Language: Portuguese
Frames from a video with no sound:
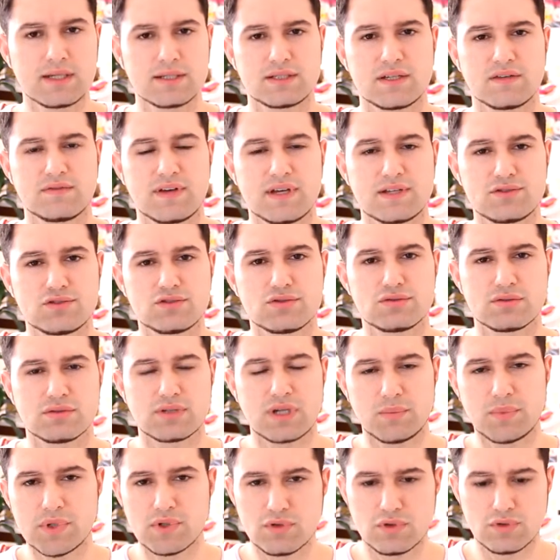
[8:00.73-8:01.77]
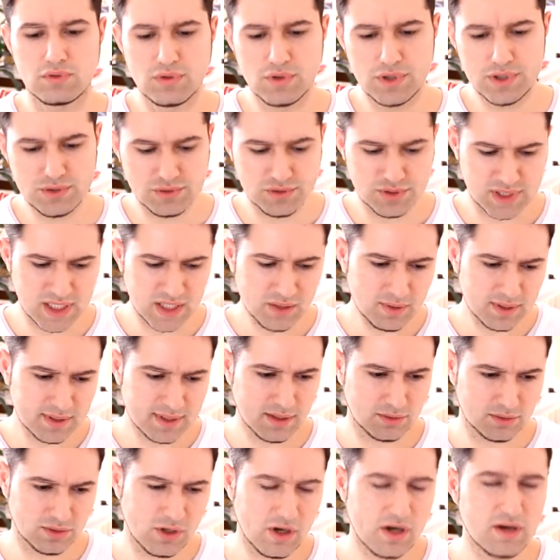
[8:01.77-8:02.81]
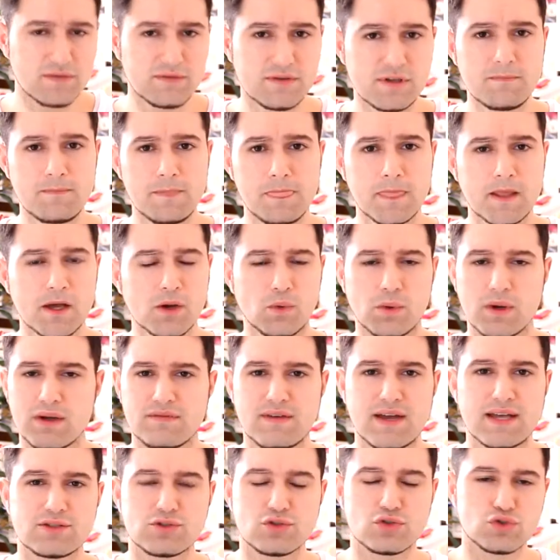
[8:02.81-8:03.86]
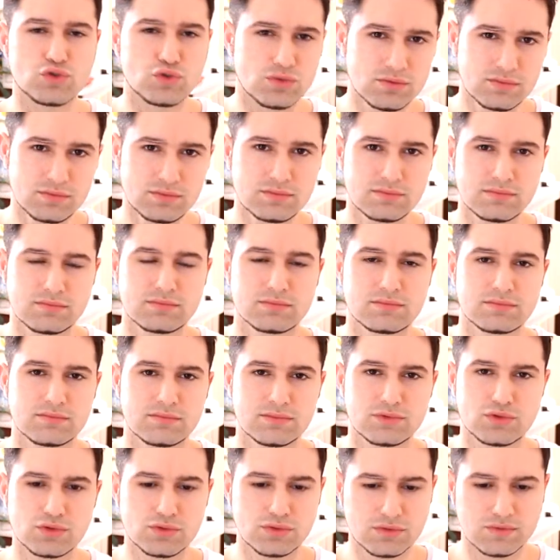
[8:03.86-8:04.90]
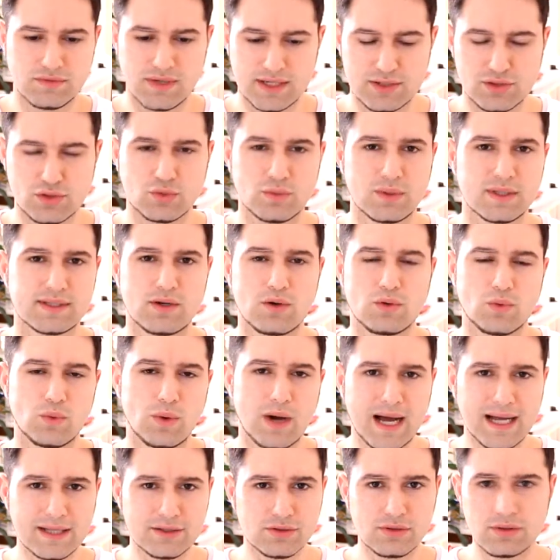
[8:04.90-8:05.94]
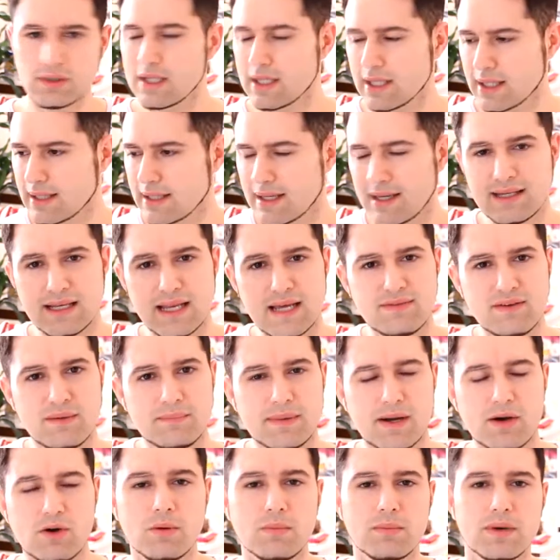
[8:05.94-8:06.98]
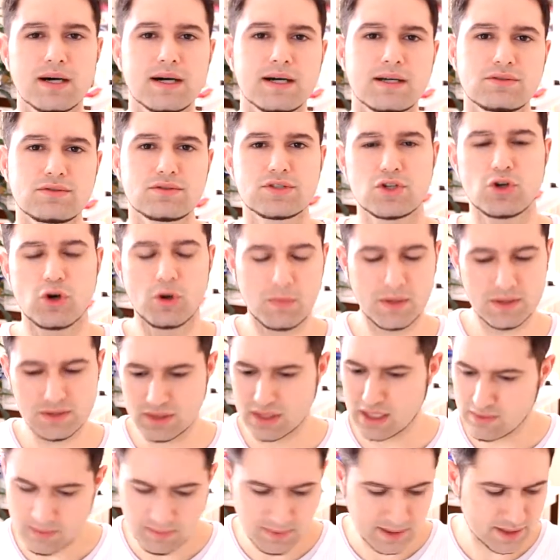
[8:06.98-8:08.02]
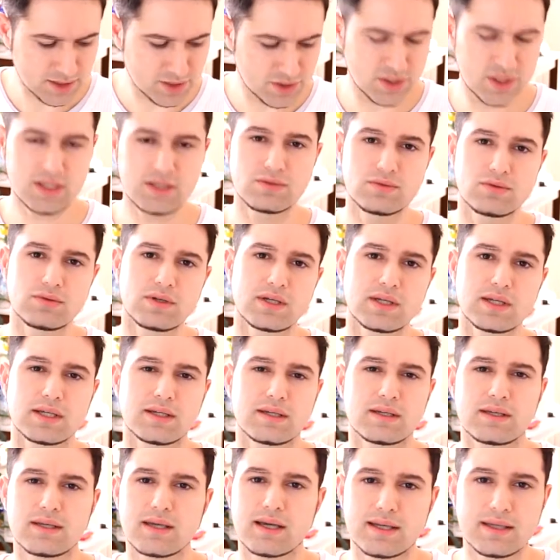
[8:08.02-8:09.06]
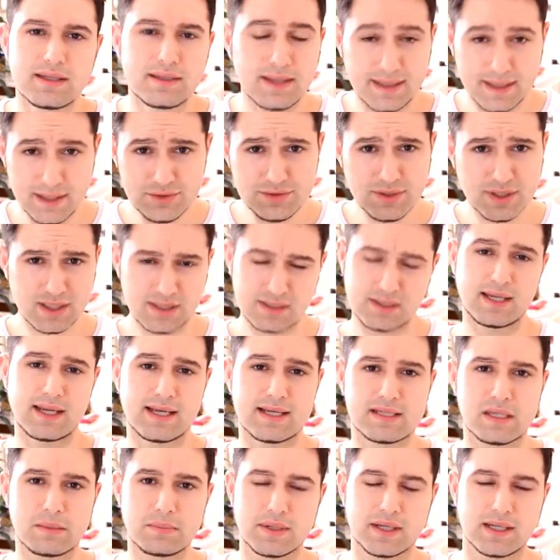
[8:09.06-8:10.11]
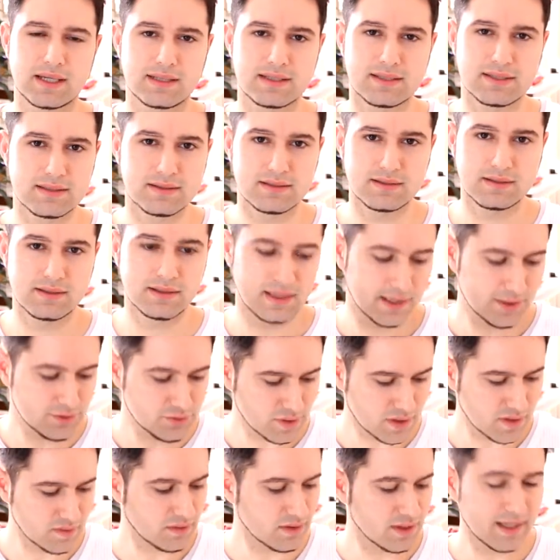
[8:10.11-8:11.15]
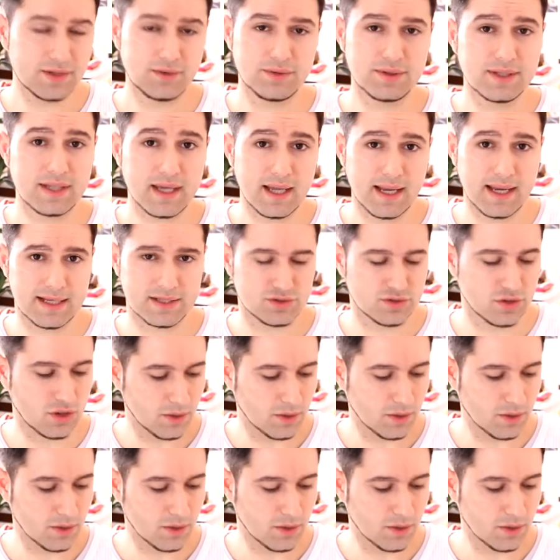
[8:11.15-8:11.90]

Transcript: de Efésios capítulo 2, do 5 até o 9, com Efésios 1, do verso 1 até o 4, e aí leva para Romanos, de Romanos leva para Tito, e aí isso é que interessa para eles. Isso que eu vou ler não interessa, ó.